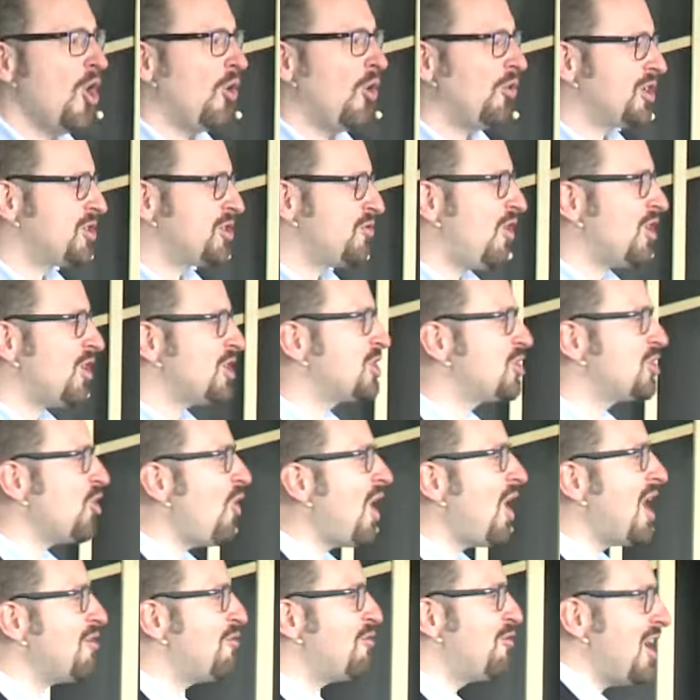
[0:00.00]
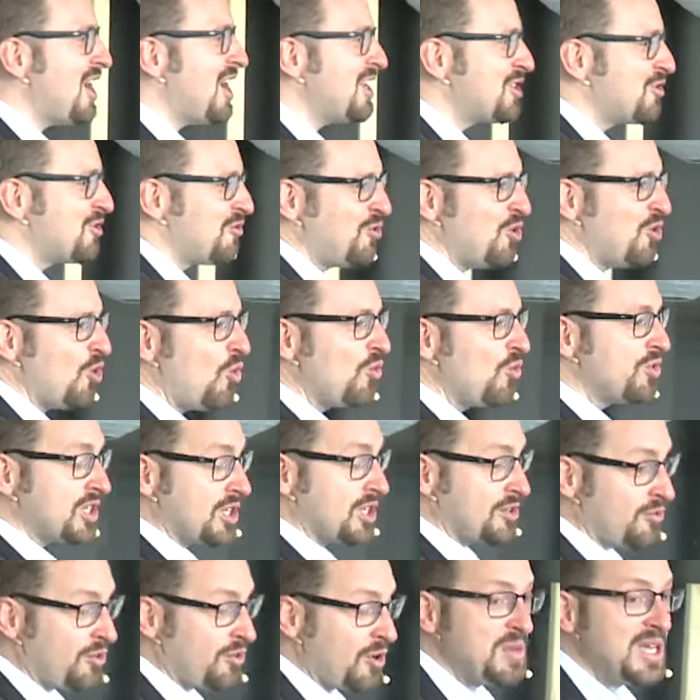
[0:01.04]
Und das war so ein Fest für uns
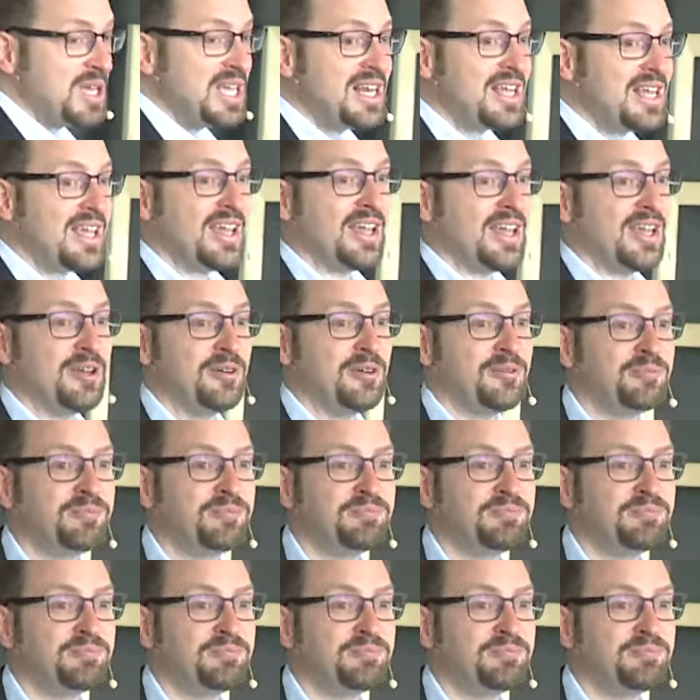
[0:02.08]
als Familie,